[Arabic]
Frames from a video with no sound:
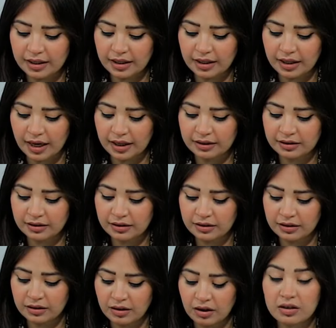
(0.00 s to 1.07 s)
عن
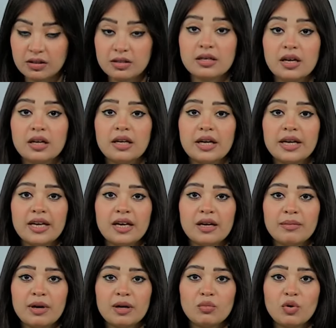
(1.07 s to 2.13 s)
طقس
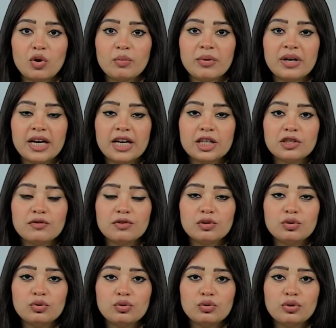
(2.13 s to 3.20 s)
الأيام المقبلة كشف
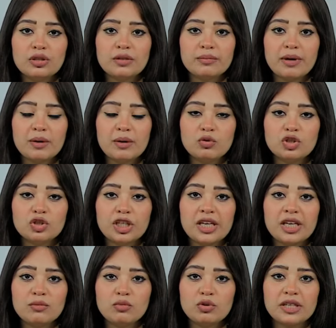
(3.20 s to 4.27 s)
الدكتور محمود
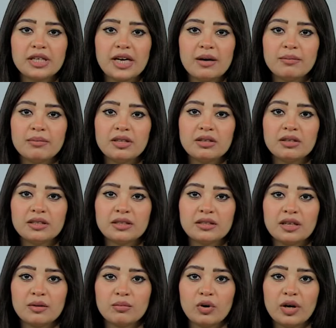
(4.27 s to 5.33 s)
شاهين مدير عام إدارة
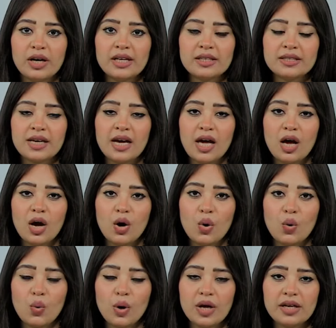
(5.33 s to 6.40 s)
التنبؤات
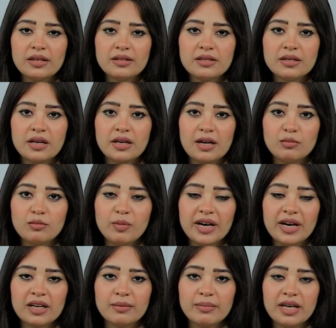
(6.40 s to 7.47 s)
والإنذار
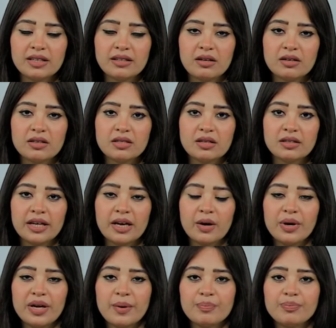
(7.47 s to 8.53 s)
المبكر بهيئة الأرصاد
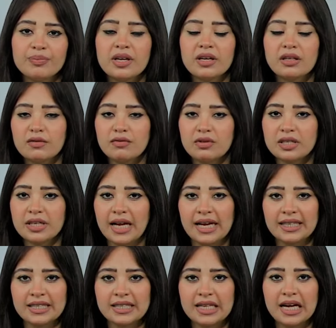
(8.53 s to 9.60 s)
الجوية تفاصيل
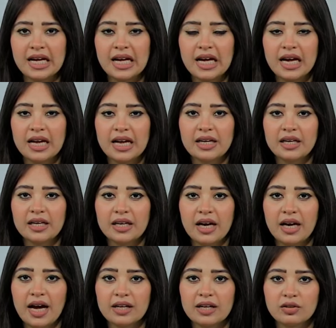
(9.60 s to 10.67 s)
عديدة
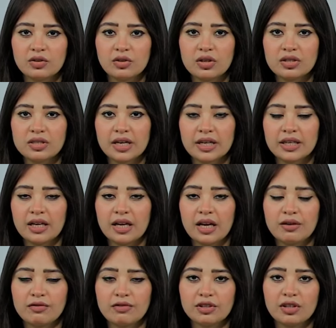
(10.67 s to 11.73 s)
لحالة الطقس خلال
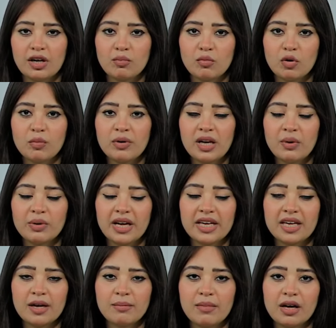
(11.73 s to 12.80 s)
الفترة المقبلة
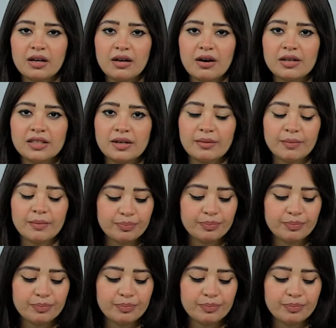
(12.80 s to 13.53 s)
والأيام القادمة